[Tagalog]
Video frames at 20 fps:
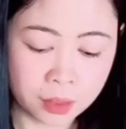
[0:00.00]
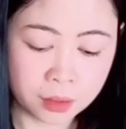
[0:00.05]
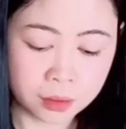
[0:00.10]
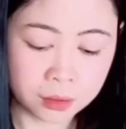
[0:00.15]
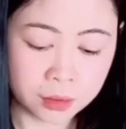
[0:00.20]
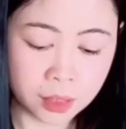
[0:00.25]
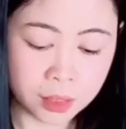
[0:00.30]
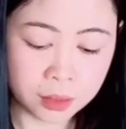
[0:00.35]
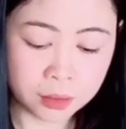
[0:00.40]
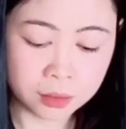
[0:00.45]

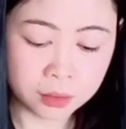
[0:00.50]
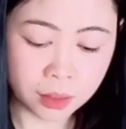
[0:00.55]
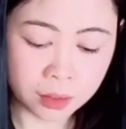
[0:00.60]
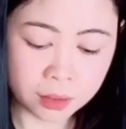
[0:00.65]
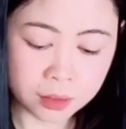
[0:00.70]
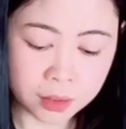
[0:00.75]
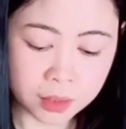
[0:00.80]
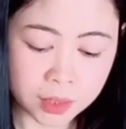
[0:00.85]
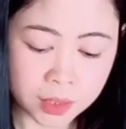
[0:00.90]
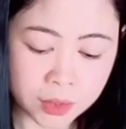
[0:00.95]
Then,
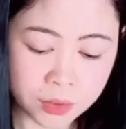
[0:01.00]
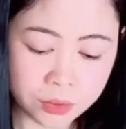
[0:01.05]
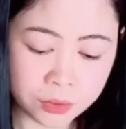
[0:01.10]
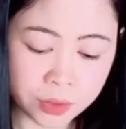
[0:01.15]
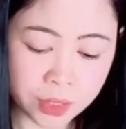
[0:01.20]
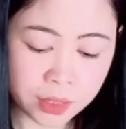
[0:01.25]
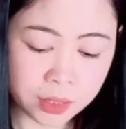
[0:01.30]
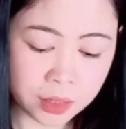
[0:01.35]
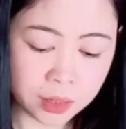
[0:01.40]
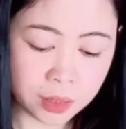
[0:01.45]
next is
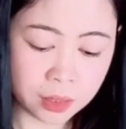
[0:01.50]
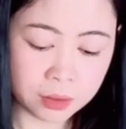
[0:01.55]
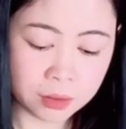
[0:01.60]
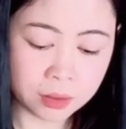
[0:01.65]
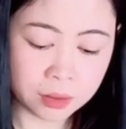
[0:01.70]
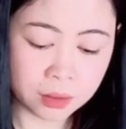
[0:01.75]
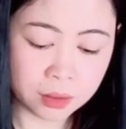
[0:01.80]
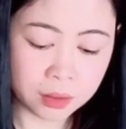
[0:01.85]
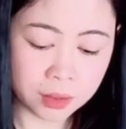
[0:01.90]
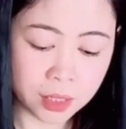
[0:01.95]
resident,
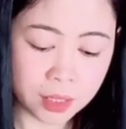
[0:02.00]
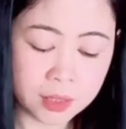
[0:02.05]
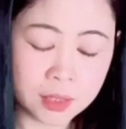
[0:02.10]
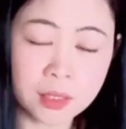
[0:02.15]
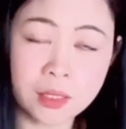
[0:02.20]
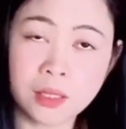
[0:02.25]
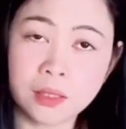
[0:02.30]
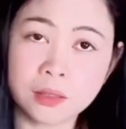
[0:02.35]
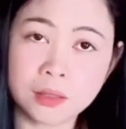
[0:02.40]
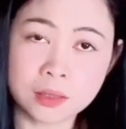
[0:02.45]

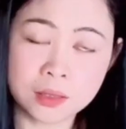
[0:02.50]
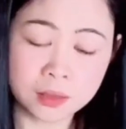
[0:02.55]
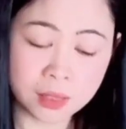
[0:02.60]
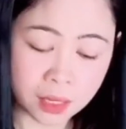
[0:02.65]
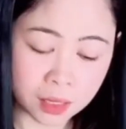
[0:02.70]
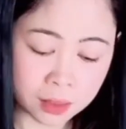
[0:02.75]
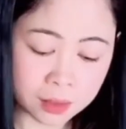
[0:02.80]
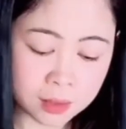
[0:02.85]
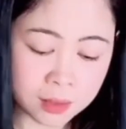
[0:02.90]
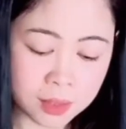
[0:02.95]
resident
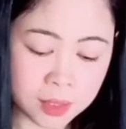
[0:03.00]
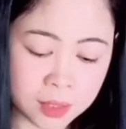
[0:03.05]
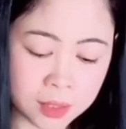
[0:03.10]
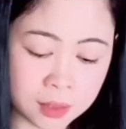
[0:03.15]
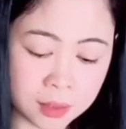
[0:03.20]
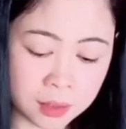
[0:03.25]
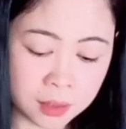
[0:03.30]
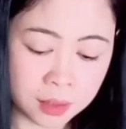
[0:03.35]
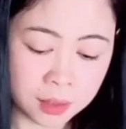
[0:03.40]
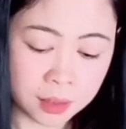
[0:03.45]

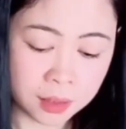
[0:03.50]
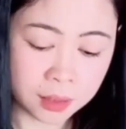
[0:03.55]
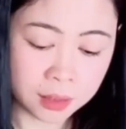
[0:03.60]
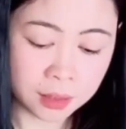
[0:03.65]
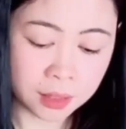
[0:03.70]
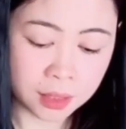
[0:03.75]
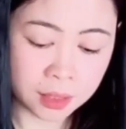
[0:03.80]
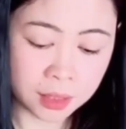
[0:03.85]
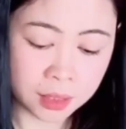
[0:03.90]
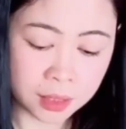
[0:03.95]
tax
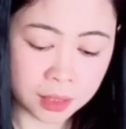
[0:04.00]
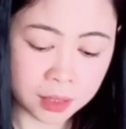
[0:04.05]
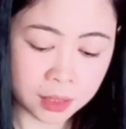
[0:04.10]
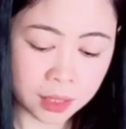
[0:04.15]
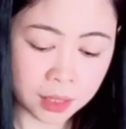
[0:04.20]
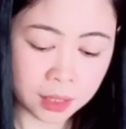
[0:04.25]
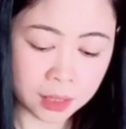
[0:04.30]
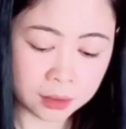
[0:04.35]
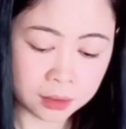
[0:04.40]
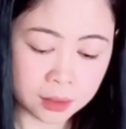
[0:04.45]
na
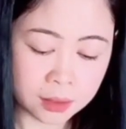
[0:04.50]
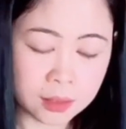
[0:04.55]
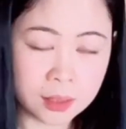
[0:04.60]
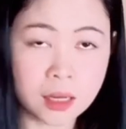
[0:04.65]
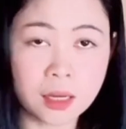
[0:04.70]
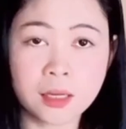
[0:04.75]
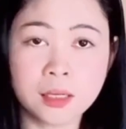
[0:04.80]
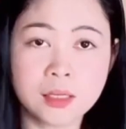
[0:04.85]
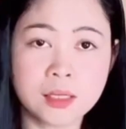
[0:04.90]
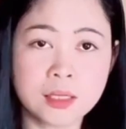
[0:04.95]
kinakaltas
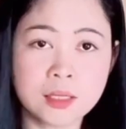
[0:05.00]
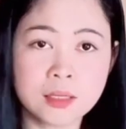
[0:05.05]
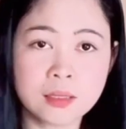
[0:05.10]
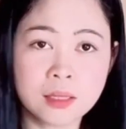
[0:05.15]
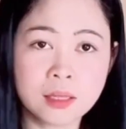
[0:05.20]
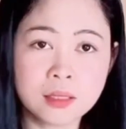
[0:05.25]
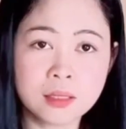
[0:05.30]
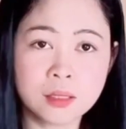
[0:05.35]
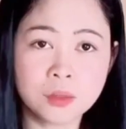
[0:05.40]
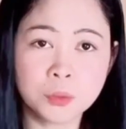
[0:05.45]
sa akin is
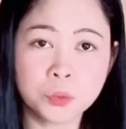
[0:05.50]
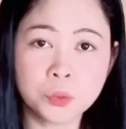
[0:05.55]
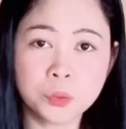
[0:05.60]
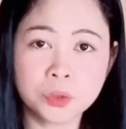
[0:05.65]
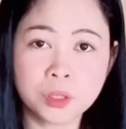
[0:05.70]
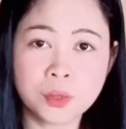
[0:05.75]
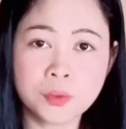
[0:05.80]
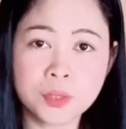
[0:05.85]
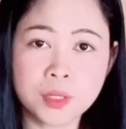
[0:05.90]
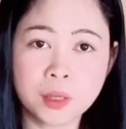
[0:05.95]
nasa
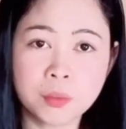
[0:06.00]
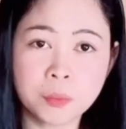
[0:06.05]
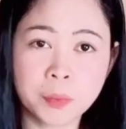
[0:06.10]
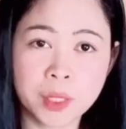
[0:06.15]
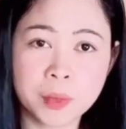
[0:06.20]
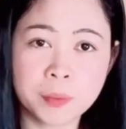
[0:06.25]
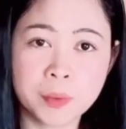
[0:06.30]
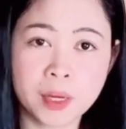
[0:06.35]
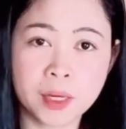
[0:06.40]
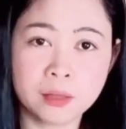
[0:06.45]
2,500
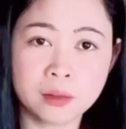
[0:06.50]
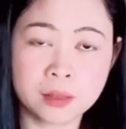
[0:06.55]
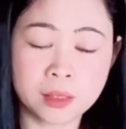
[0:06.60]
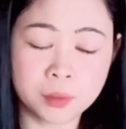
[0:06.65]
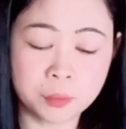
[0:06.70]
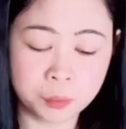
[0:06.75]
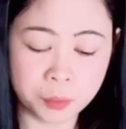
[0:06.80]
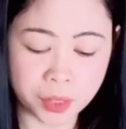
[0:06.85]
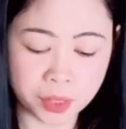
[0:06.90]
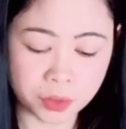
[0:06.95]

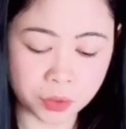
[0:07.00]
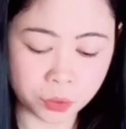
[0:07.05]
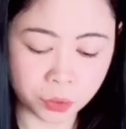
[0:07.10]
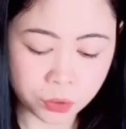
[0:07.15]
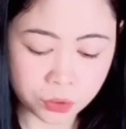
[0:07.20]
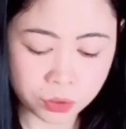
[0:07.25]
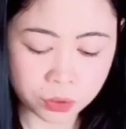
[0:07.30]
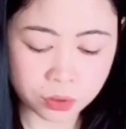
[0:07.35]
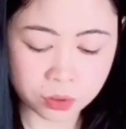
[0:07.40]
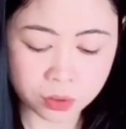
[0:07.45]

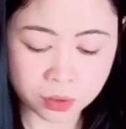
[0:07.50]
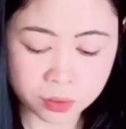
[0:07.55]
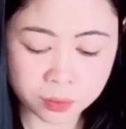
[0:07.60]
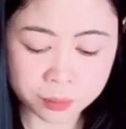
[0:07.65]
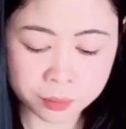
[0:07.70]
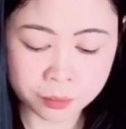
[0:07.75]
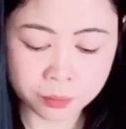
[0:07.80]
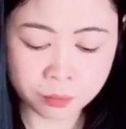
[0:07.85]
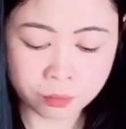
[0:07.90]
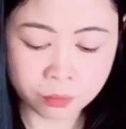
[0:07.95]
pesos.
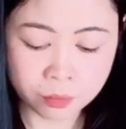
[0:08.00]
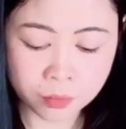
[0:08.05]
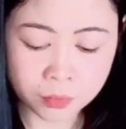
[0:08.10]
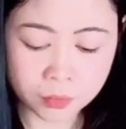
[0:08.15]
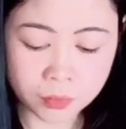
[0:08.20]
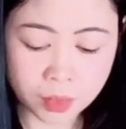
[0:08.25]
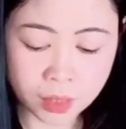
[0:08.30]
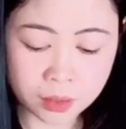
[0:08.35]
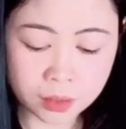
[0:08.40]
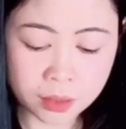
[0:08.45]

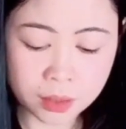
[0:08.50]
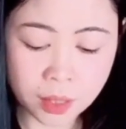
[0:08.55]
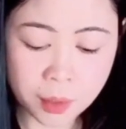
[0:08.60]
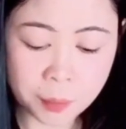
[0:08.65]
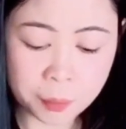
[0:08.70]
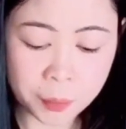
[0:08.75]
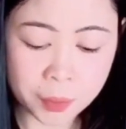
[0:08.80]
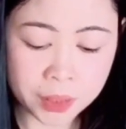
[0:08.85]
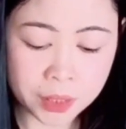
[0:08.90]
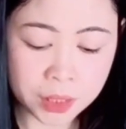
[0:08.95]
Then,
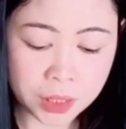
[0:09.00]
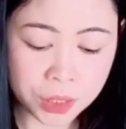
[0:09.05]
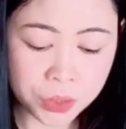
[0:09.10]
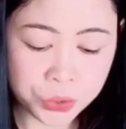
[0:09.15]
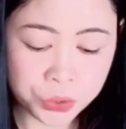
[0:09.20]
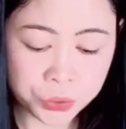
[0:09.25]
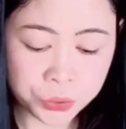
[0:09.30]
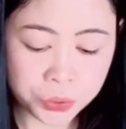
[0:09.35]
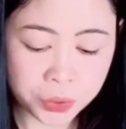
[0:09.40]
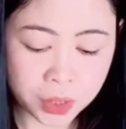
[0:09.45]
company
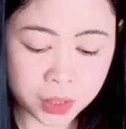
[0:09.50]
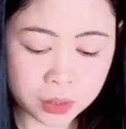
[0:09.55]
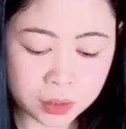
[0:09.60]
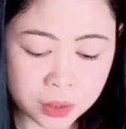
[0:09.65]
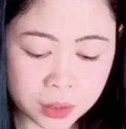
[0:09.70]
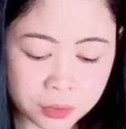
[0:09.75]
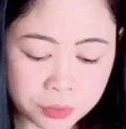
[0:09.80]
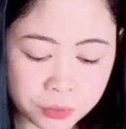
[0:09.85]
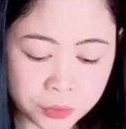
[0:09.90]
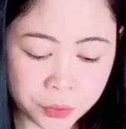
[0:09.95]

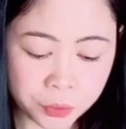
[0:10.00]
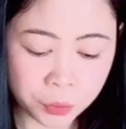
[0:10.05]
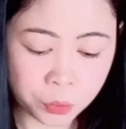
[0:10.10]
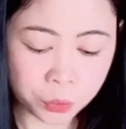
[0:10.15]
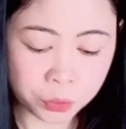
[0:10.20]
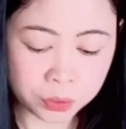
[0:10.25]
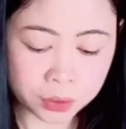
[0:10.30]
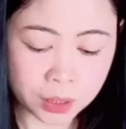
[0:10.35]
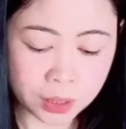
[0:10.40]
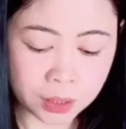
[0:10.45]
insurance for
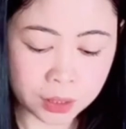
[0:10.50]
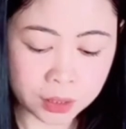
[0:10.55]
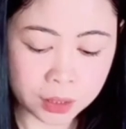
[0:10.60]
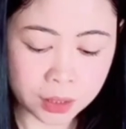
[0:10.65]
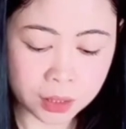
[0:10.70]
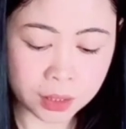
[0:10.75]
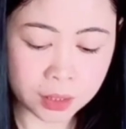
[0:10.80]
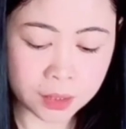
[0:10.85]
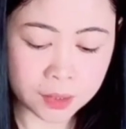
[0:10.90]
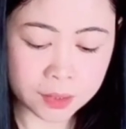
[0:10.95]
total
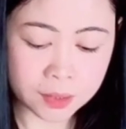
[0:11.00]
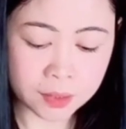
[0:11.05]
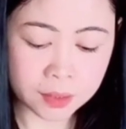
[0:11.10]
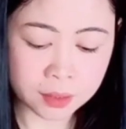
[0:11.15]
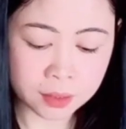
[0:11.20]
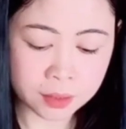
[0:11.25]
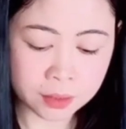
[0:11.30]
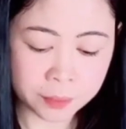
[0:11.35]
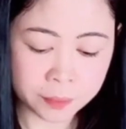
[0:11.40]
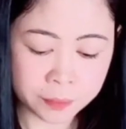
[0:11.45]

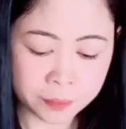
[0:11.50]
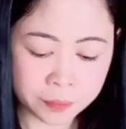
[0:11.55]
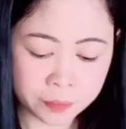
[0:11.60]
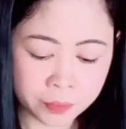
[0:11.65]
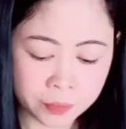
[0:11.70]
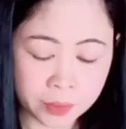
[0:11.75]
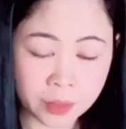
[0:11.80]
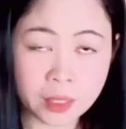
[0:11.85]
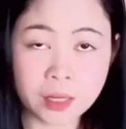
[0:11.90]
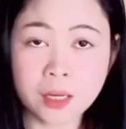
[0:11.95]
is
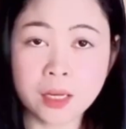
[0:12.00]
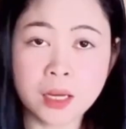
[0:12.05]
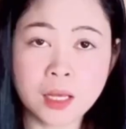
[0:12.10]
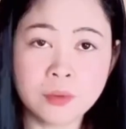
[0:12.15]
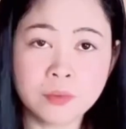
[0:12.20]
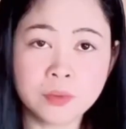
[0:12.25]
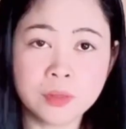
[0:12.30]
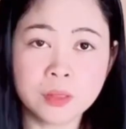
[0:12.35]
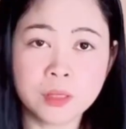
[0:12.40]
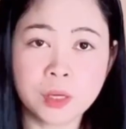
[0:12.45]

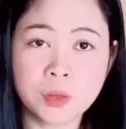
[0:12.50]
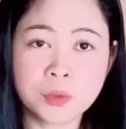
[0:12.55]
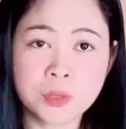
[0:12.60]
11,600